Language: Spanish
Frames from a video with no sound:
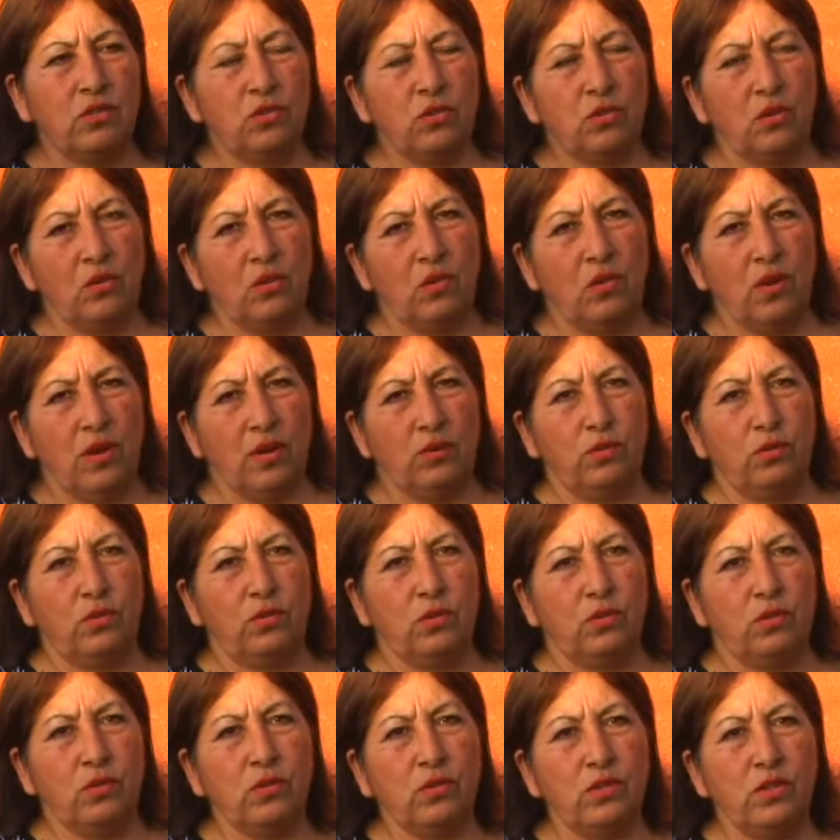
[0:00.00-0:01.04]
solo a
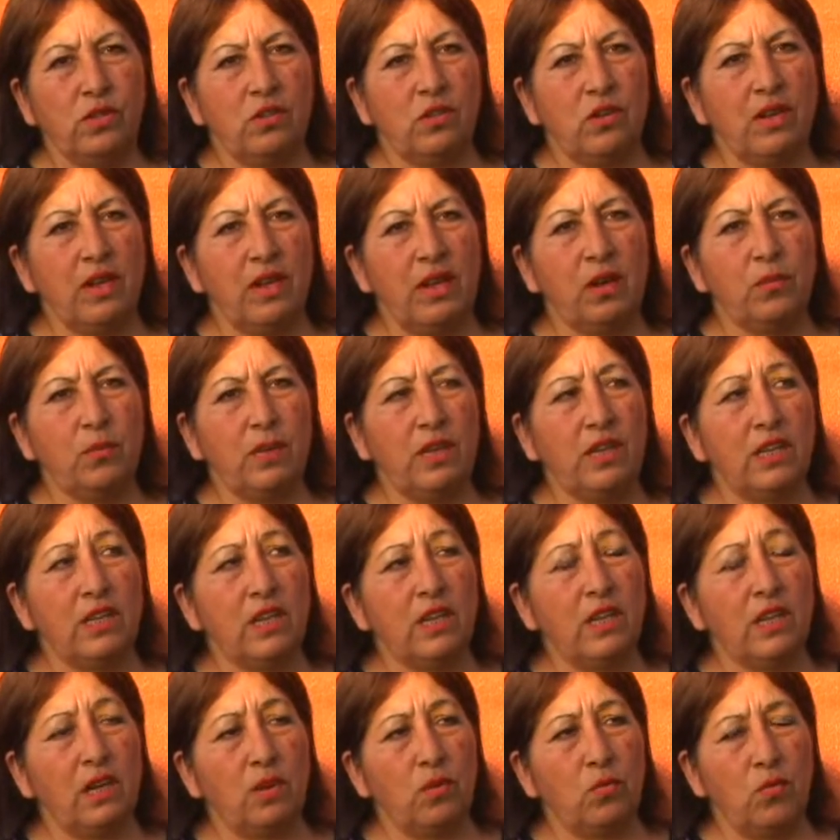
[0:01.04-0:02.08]
nosotros, sino que la
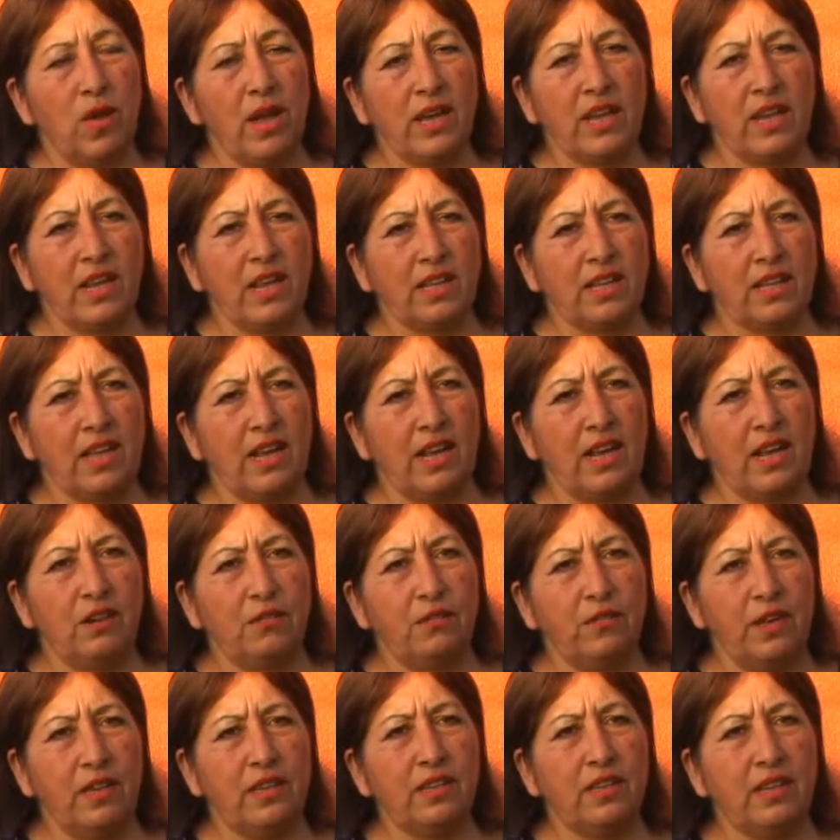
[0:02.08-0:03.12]
escuelita de lenguaje que está acá al
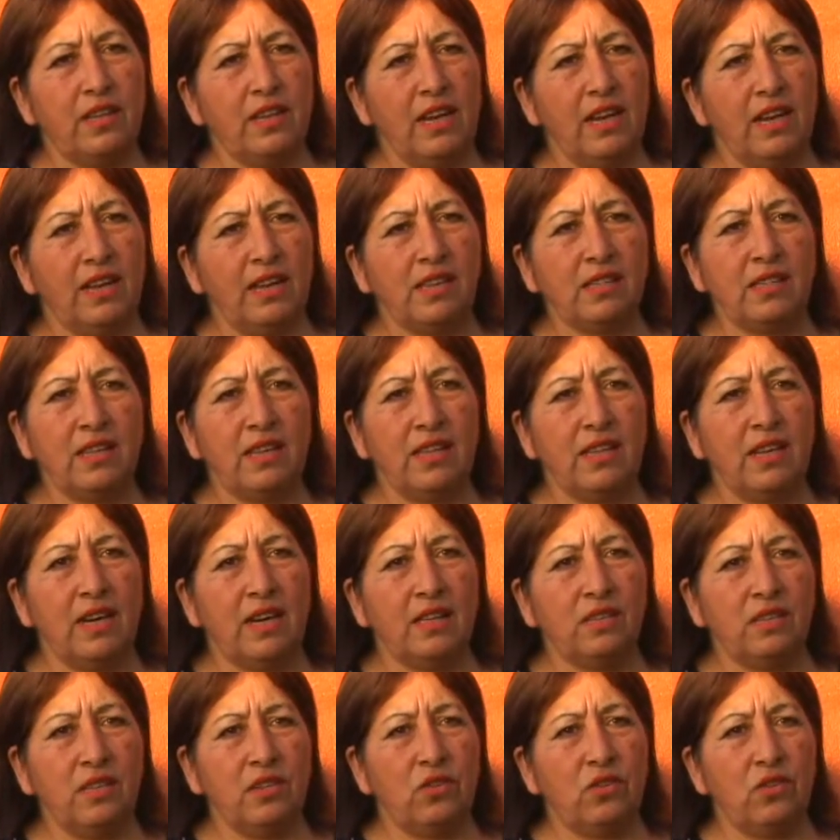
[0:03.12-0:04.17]
frente de la casa de
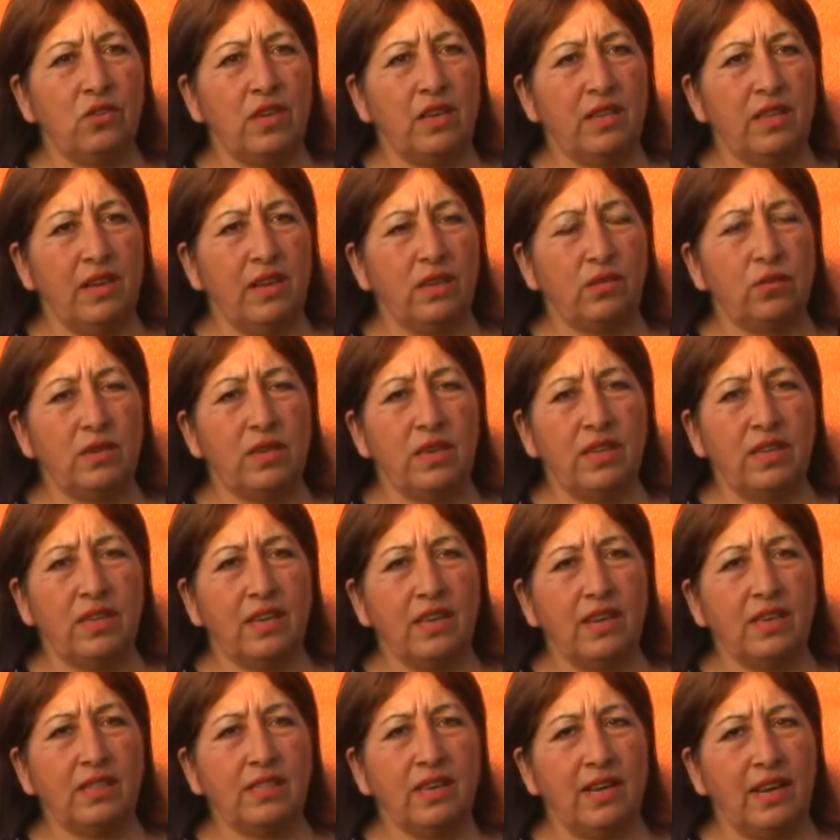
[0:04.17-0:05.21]
la señora, de la dueña de
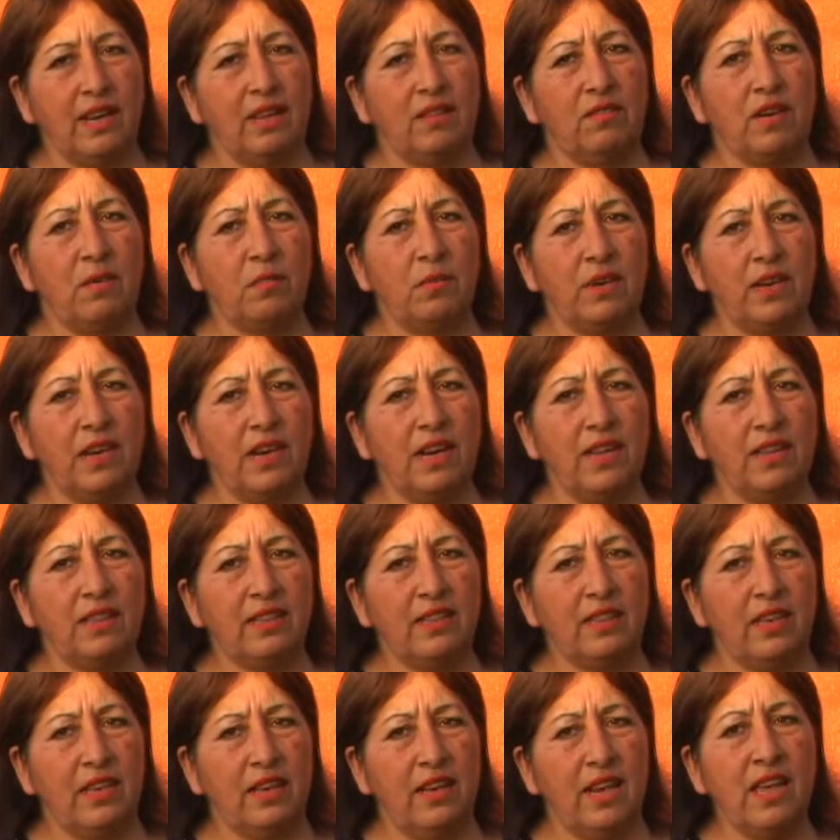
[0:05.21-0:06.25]
casa, la que va a poner la
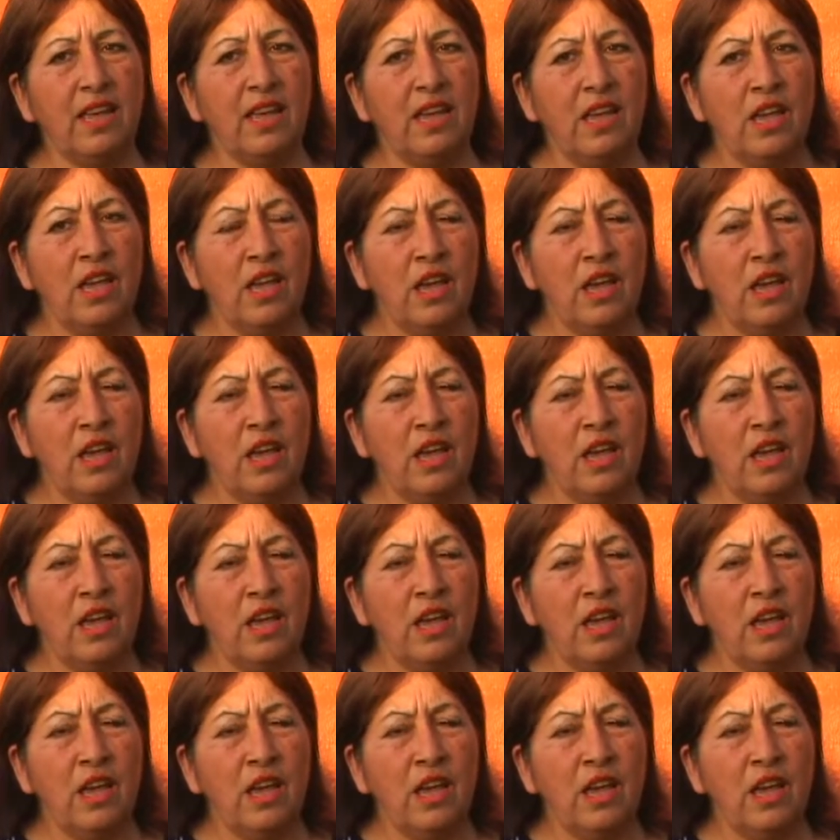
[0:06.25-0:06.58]
antena,